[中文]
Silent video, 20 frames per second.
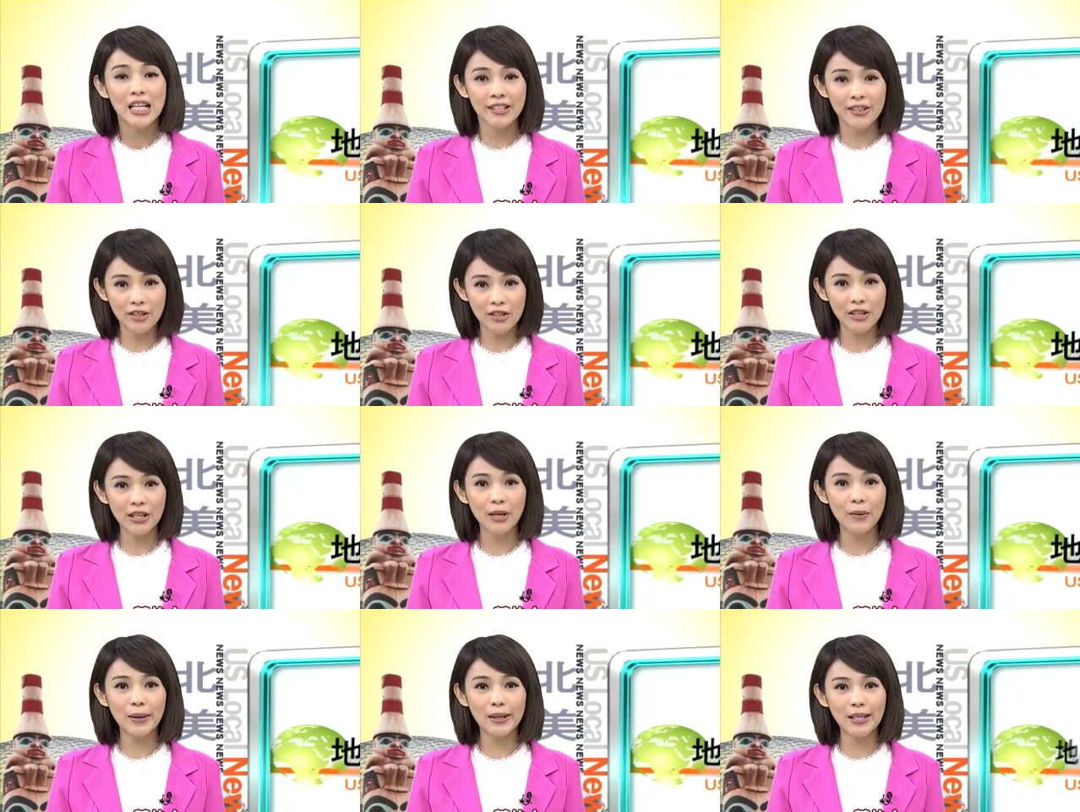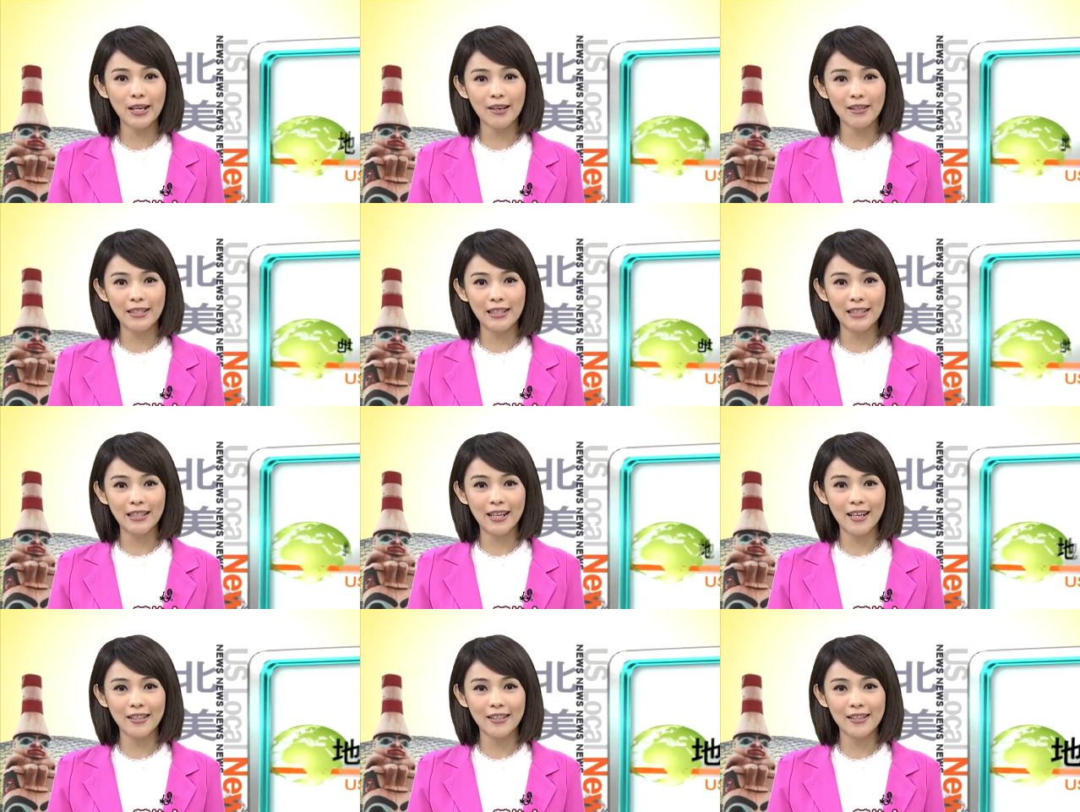届时呢会邀
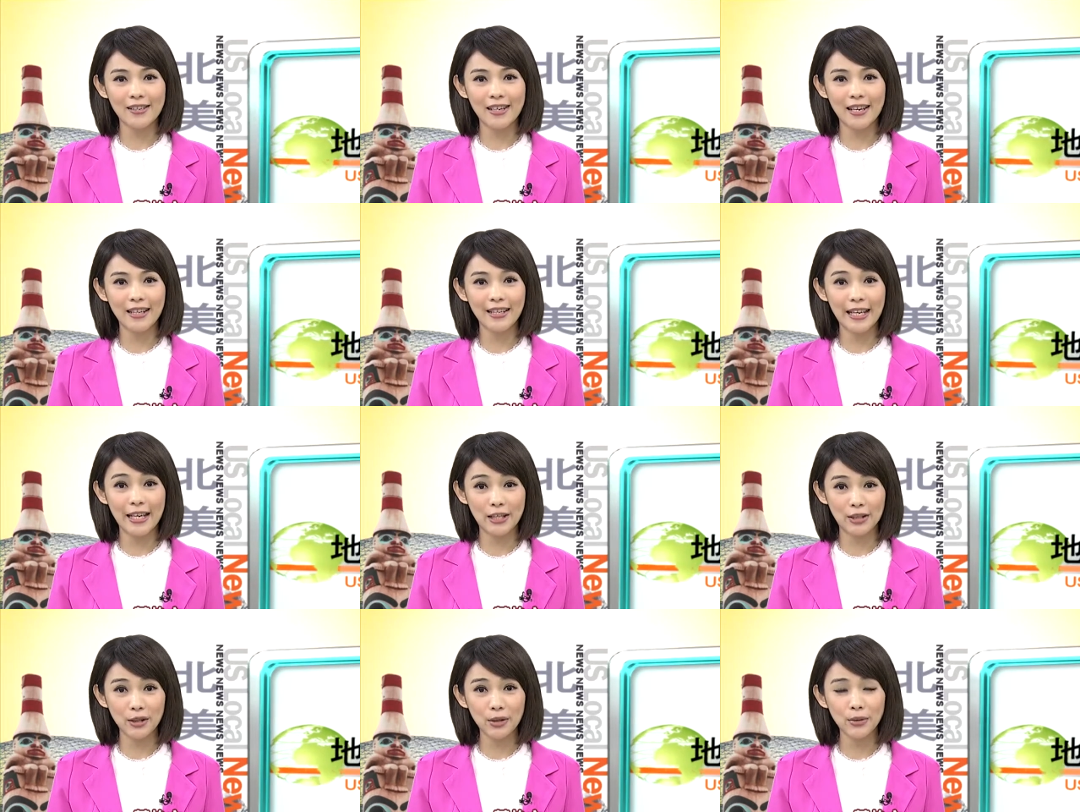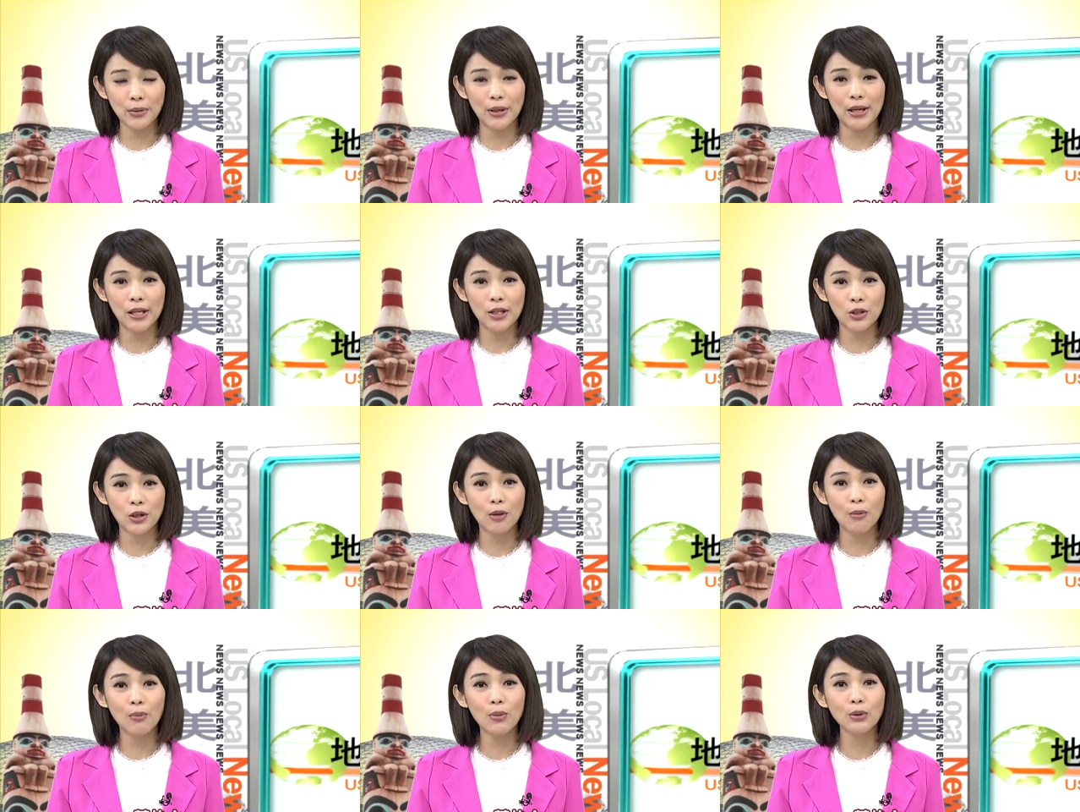请到资深研究员
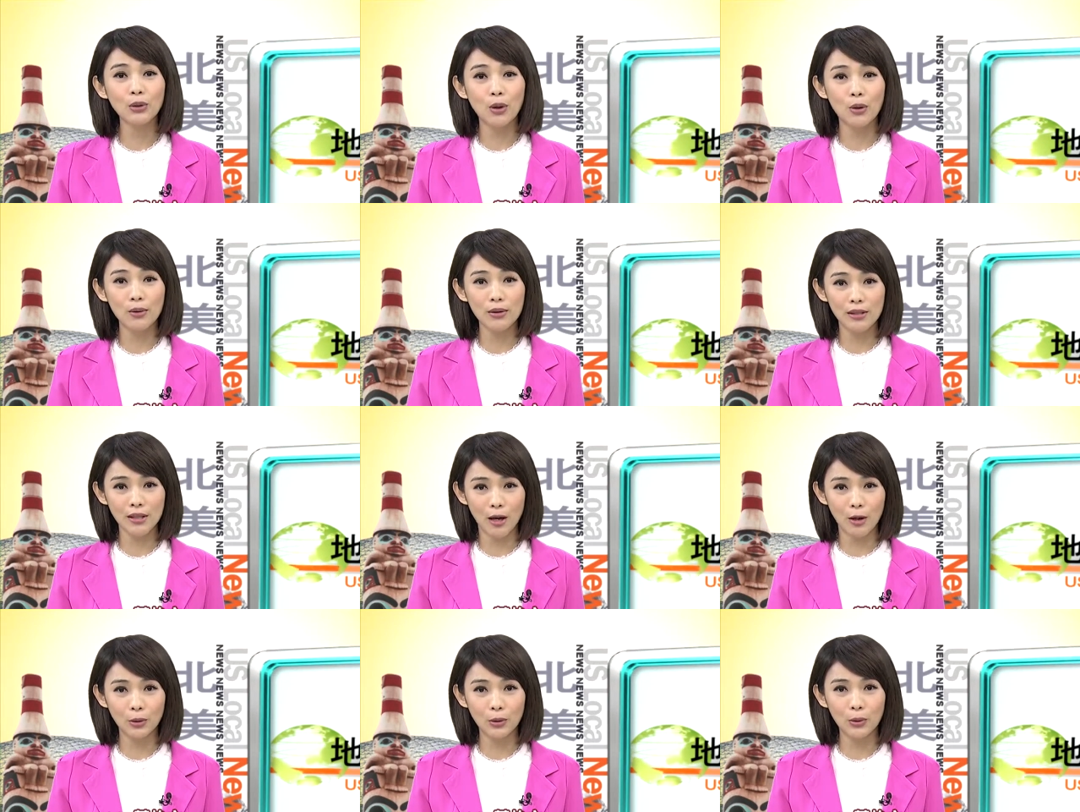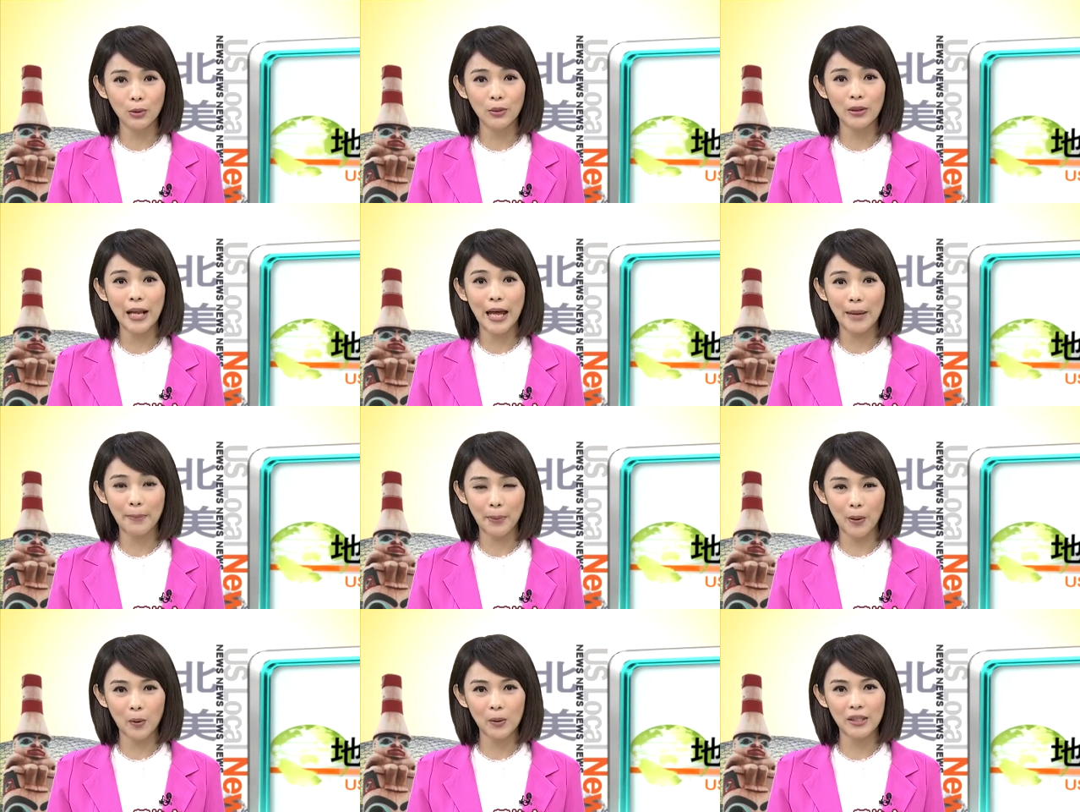从不同角度
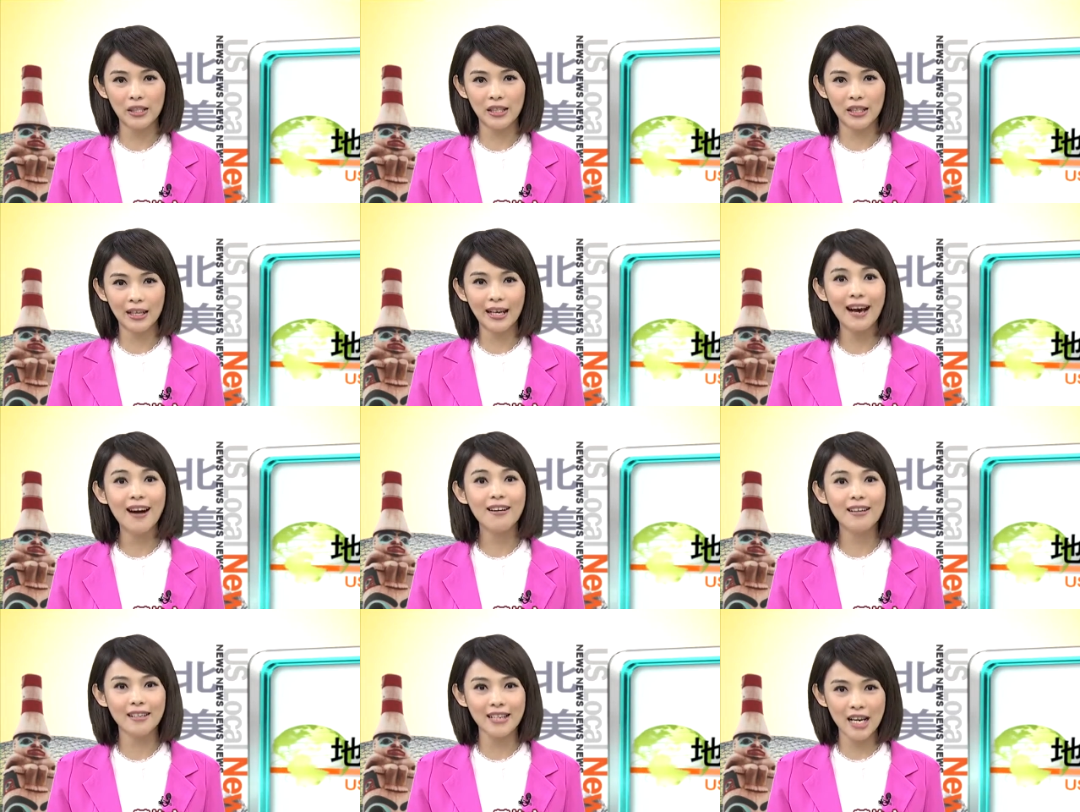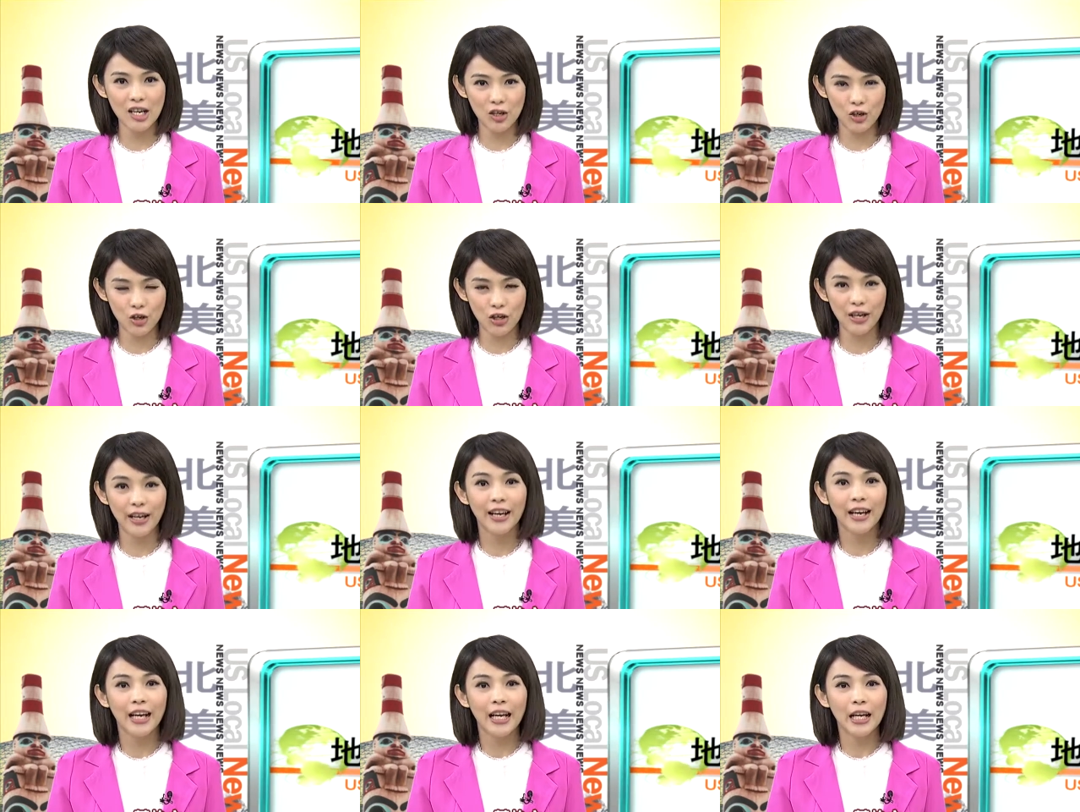来剖析抗战史。